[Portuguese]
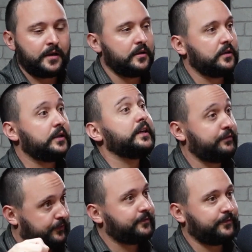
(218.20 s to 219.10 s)
e
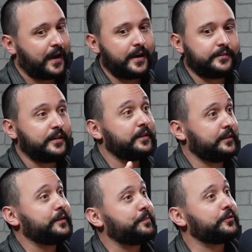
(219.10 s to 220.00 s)
faz ele.
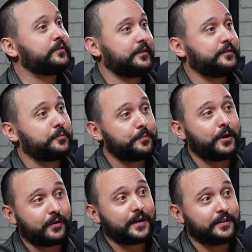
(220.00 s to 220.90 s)
Depois, se bobear, o
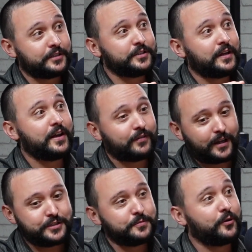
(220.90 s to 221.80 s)
cara ainda te leva lá e
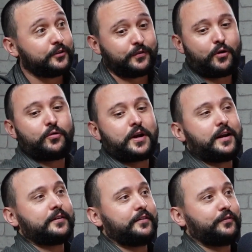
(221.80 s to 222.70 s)
te mostra. Fala, ó, oh, o cara
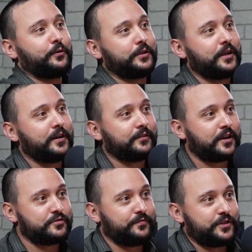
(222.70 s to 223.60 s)
que você falou que era
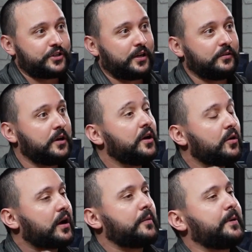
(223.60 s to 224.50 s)
caixão fechado. o
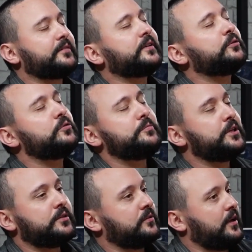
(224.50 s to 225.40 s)
cara parece que tá
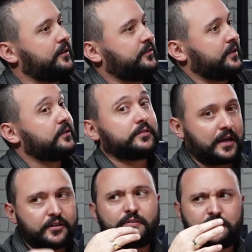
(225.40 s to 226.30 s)
dormindo lá, assim. Os
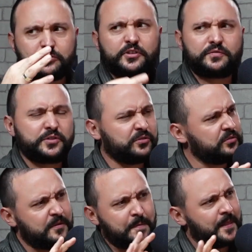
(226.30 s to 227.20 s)
caras fazem um serviço
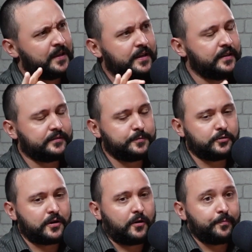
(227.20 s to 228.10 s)

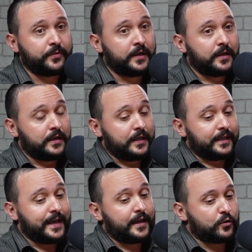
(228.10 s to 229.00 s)
excepcional.
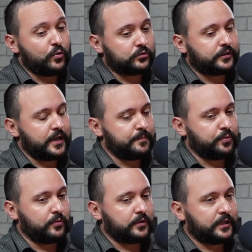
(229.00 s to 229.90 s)
E aí, com o
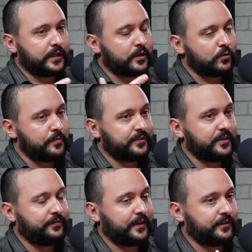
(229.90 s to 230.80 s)
tempo, o que, que eu comecei a
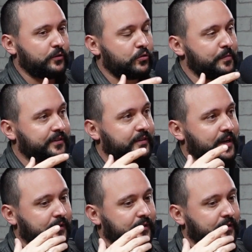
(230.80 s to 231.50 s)
fazer? Eu comecei a